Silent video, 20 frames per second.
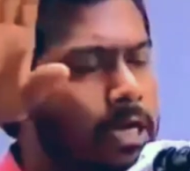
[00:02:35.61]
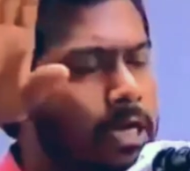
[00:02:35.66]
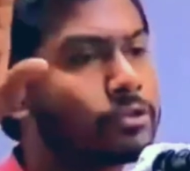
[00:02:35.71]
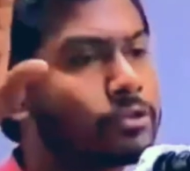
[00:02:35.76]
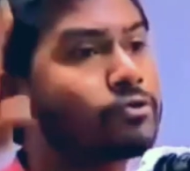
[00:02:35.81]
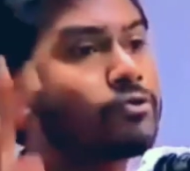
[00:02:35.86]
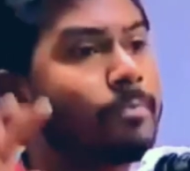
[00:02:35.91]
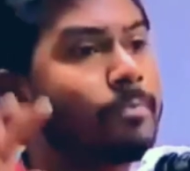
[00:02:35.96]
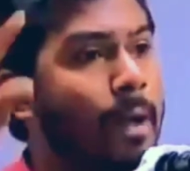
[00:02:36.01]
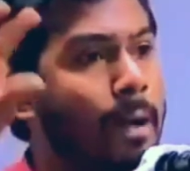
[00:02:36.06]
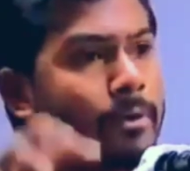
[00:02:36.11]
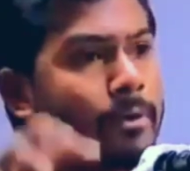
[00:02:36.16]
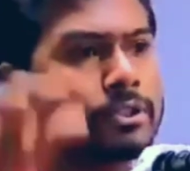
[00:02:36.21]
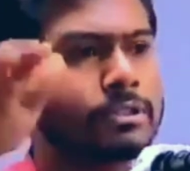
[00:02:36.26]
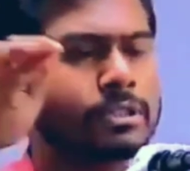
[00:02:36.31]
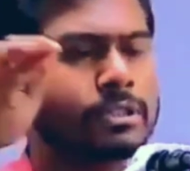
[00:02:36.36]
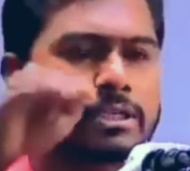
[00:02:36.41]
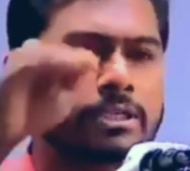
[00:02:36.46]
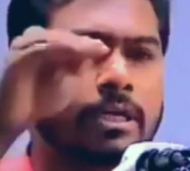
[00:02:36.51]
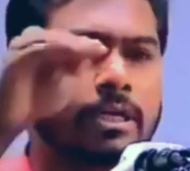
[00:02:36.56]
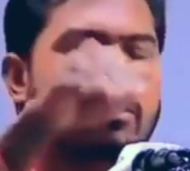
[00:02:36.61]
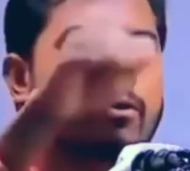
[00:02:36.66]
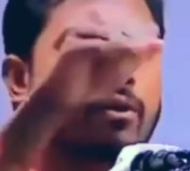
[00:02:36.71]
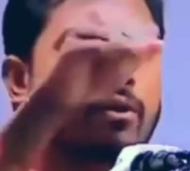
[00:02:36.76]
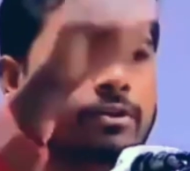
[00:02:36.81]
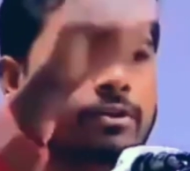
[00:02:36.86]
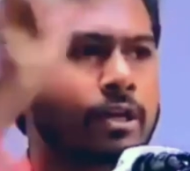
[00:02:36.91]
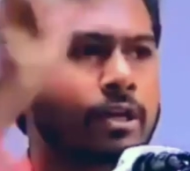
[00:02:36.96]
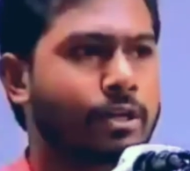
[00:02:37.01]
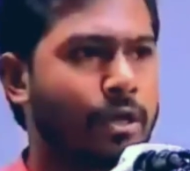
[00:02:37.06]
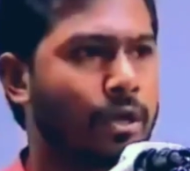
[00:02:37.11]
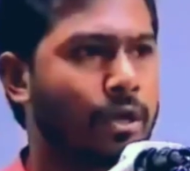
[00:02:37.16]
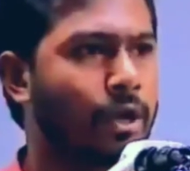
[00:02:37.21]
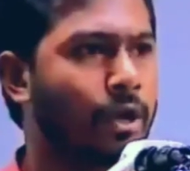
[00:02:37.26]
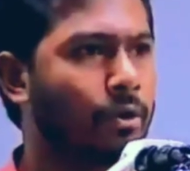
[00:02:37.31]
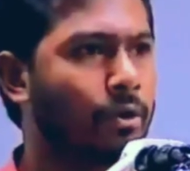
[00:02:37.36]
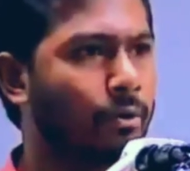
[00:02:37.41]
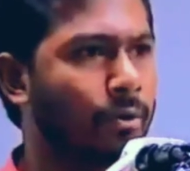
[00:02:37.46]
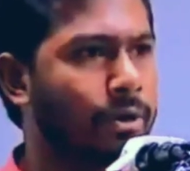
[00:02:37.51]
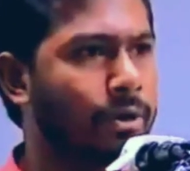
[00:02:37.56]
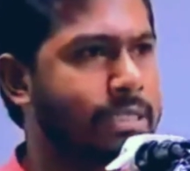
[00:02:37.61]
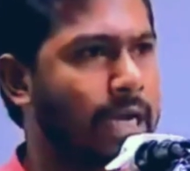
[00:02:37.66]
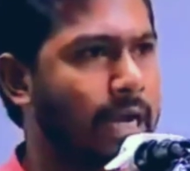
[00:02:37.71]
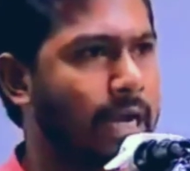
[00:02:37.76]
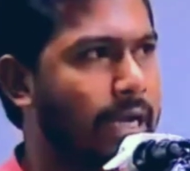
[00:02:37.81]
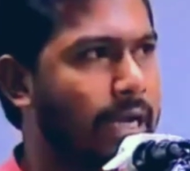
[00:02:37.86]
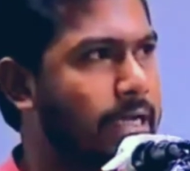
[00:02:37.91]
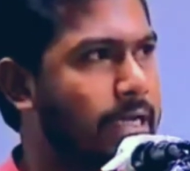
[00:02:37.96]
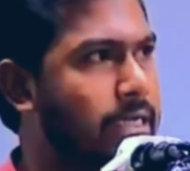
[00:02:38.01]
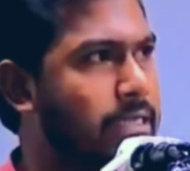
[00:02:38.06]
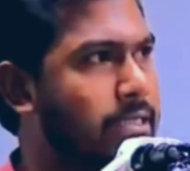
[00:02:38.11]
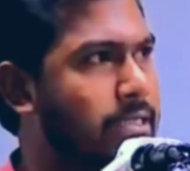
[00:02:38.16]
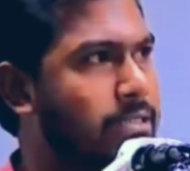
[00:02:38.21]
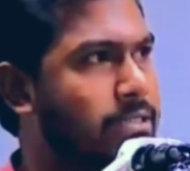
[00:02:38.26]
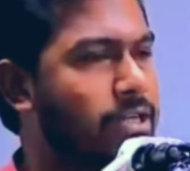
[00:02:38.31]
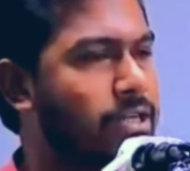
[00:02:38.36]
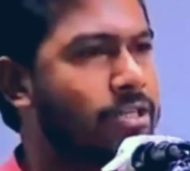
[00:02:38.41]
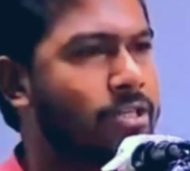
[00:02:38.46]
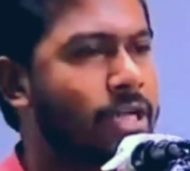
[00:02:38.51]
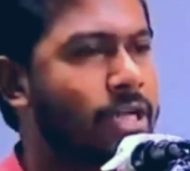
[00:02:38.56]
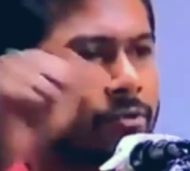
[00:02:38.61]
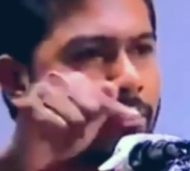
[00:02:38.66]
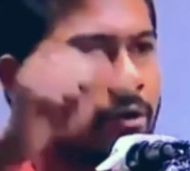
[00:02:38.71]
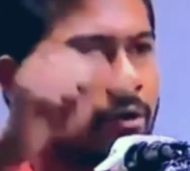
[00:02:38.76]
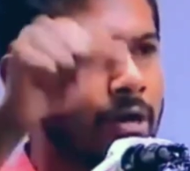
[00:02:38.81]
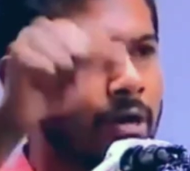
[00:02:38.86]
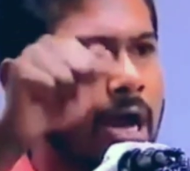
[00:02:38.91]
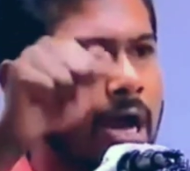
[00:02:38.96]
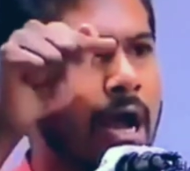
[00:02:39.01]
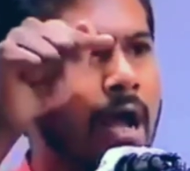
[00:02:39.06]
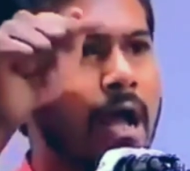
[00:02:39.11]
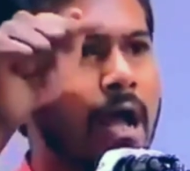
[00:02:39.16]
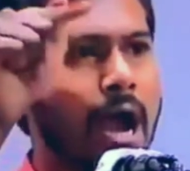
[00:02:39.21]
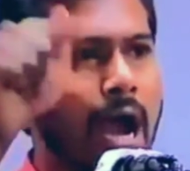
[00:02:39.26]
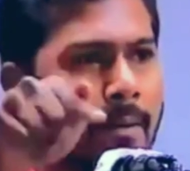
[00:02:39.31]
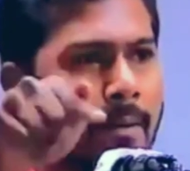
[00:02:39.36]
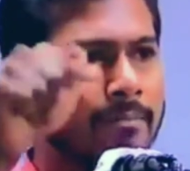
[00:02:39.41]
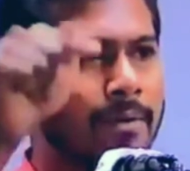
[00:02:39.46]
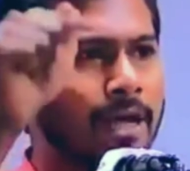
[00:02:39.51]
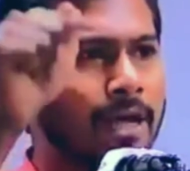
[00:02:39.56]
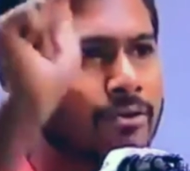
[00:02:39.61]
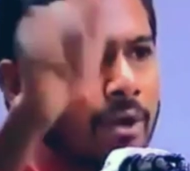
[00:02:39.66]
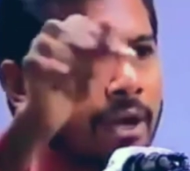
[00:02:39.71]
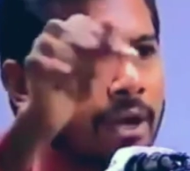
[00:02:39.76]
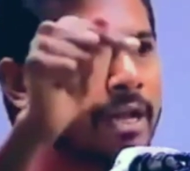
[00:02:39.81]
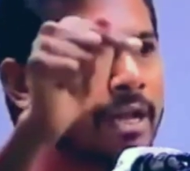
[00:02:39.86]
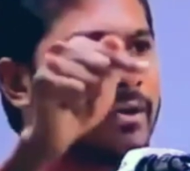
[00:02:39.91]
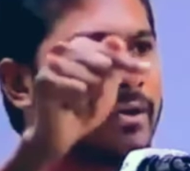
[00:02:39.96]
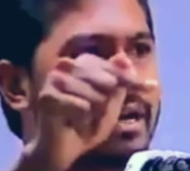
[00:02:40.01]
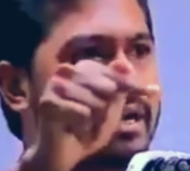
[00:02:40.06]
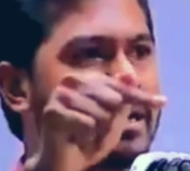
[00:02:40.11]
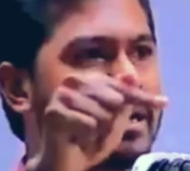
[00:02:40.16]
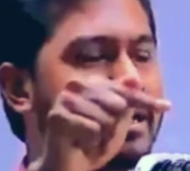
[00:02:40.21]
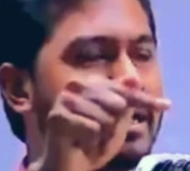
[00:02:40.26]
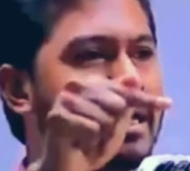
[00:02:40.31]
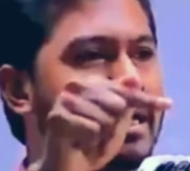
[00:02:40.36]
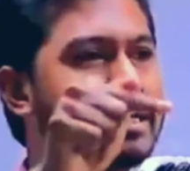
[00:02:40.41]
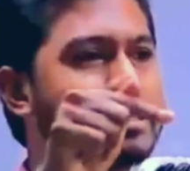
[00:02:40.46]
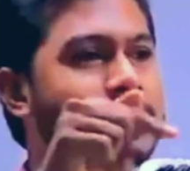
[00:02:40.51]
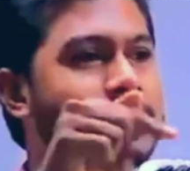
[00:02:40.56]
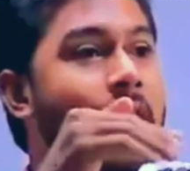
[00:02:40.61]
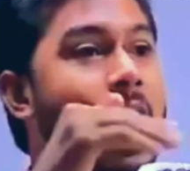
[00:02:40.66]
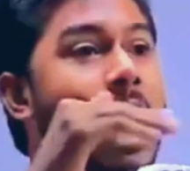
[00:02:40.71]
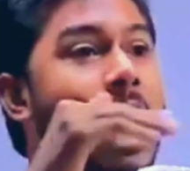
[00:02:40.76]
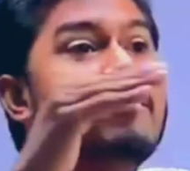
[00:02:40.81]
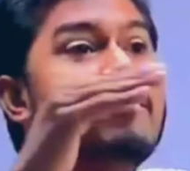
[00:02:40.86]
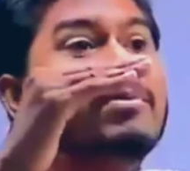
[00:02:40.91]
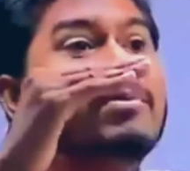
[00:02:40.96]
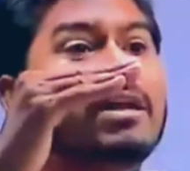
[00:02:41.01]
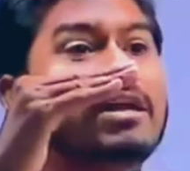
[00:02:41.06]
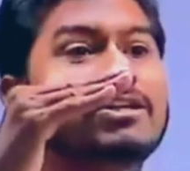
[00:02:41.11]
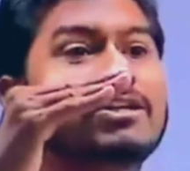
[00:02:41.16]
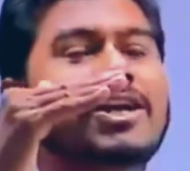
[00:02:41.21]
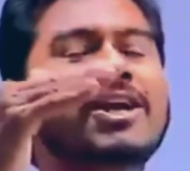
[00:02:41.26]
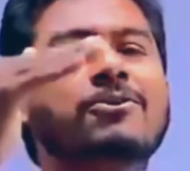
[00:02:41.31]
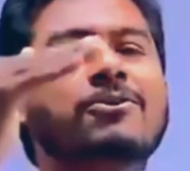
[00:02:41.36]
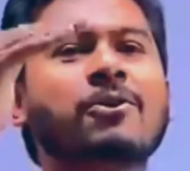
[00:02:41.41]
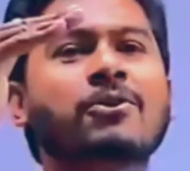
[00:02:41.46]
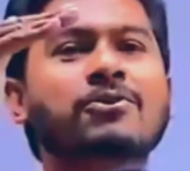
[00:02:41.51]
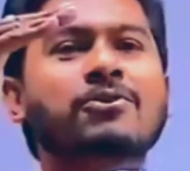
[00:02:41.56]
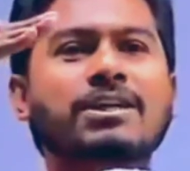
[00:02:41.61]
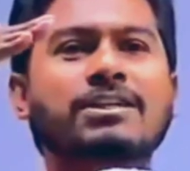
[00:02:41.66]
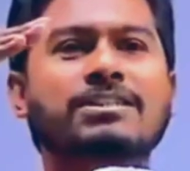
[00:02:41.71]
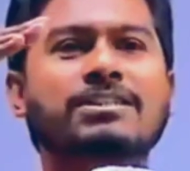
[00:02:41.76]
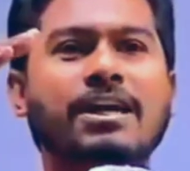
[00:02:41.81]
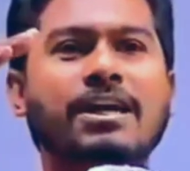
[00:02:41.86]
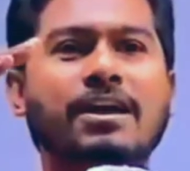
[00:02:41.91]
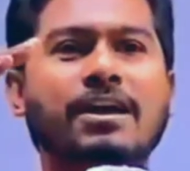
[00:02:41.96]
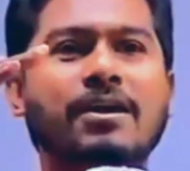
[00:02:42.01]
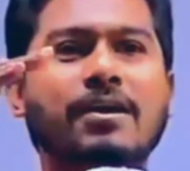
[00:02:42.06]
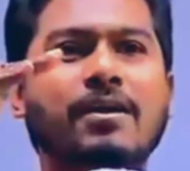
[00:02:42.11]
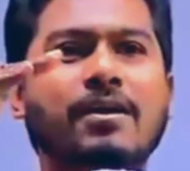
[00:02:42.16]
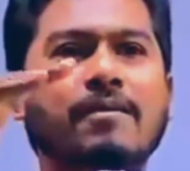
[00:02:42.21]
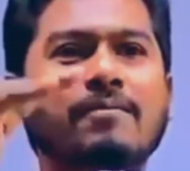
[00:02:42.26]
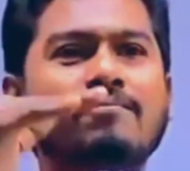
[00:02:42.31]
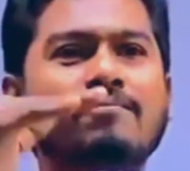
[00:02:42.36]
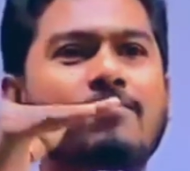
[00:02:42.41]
রাষ্ট্র ব্যবস্থা শিক্ষকদেরকে ওই জায়গায় নিয়ে এসেছে যে শিক্ষকরা আমরা তৈরি করে সেই আমলারা শিক্ষকদের চেয়ে